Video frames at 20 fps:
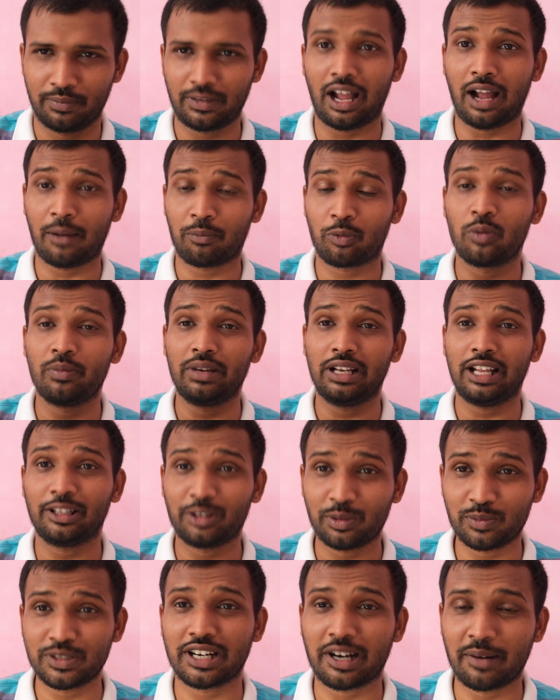आपको मिला है तो
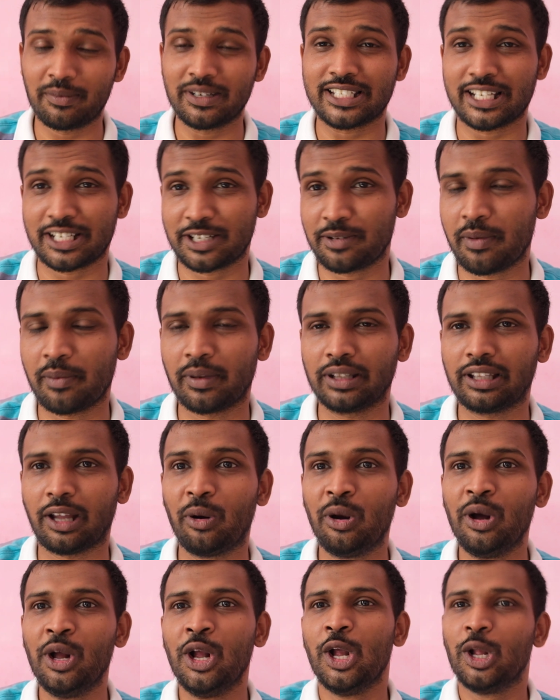मुझे कमेंट सेक्शन में बताओ
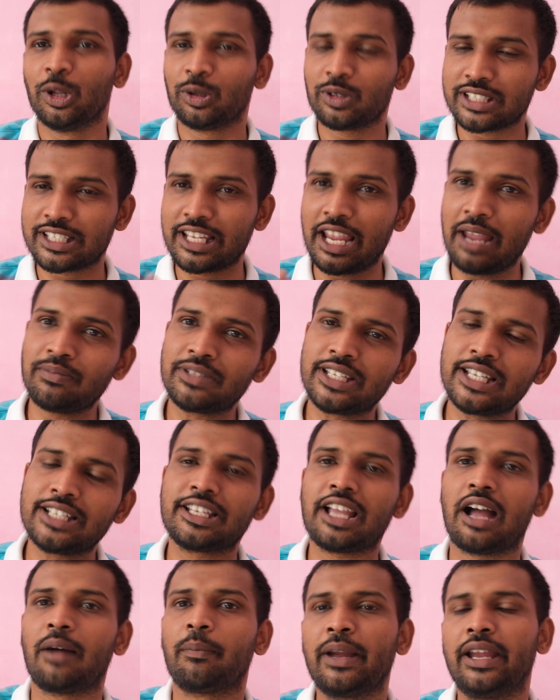तो सेम चीज़
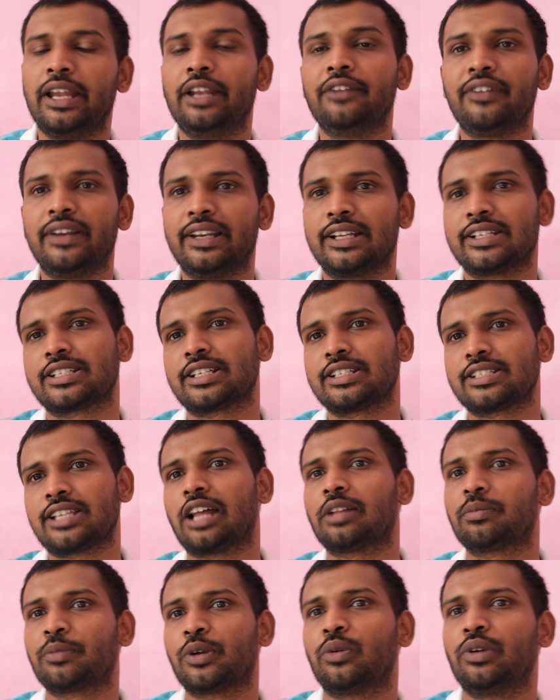यहाँ पे इन्फिनिक्स के
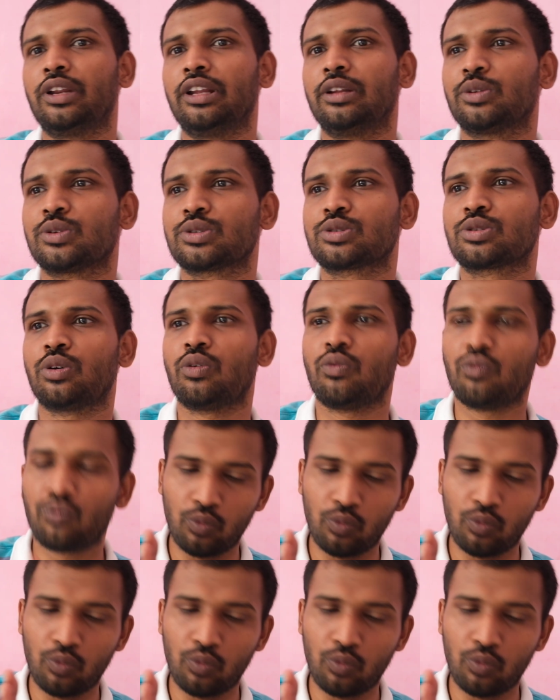साथ में हो रही है दोस्तों